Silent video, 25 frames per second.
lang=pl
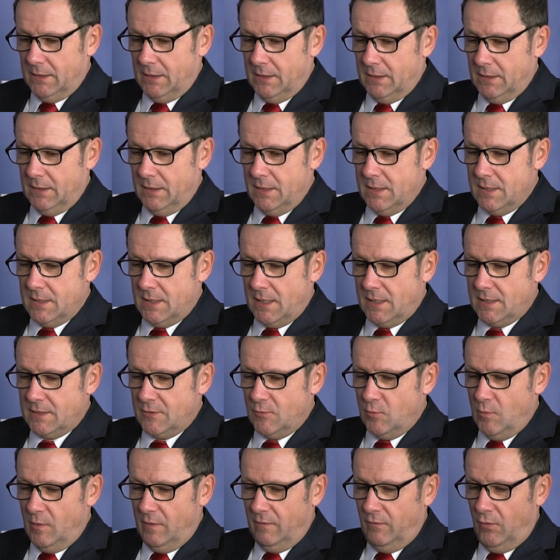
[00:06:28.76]
e, za
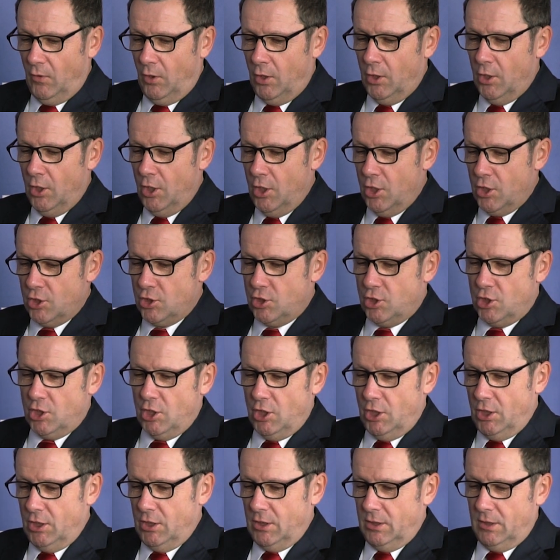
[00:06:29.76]
słowo,
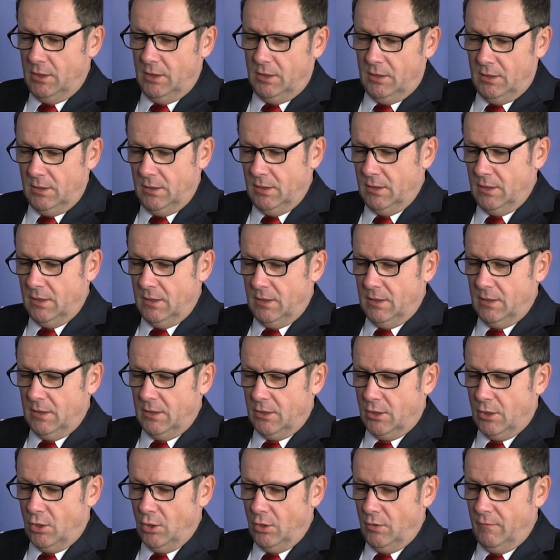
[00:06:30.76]
czy
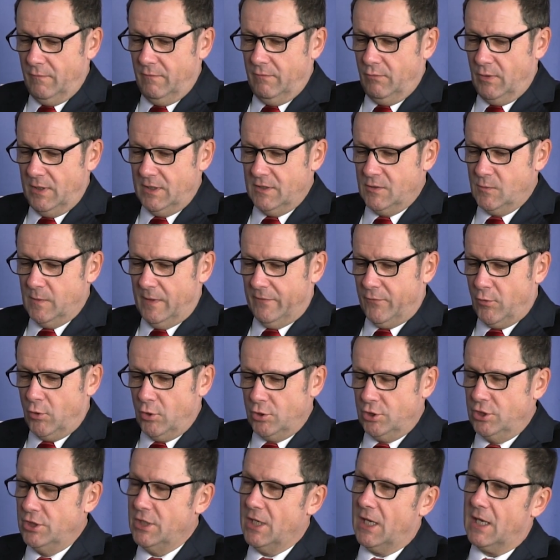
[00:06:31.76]
e, Władysław
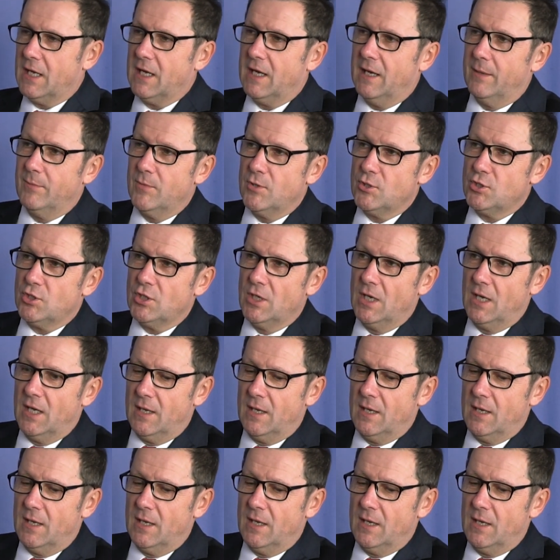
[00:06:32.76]
Kosiniak-Kamysz